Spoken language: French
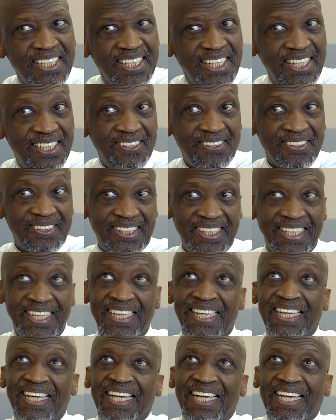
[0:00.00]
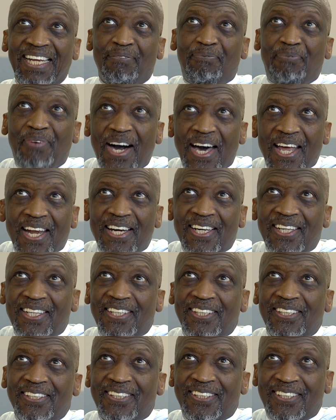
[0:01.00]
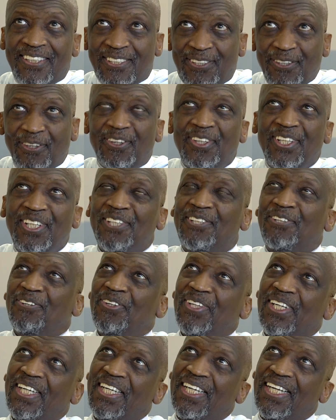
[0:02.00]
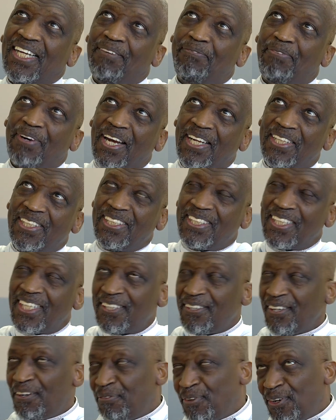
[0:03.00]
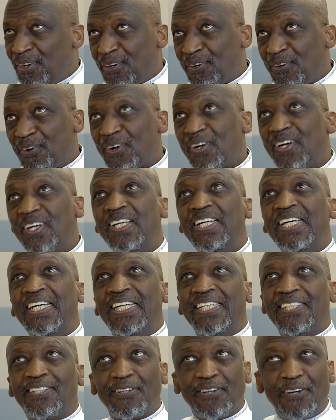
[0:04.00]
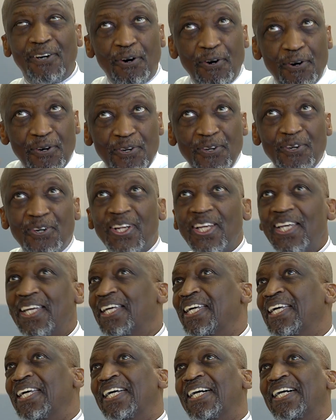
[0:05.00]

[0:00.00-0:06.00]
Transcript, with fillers: Et donc, les parents seront étonnés, les parents des gens qui ont appris le Coran seront honorés,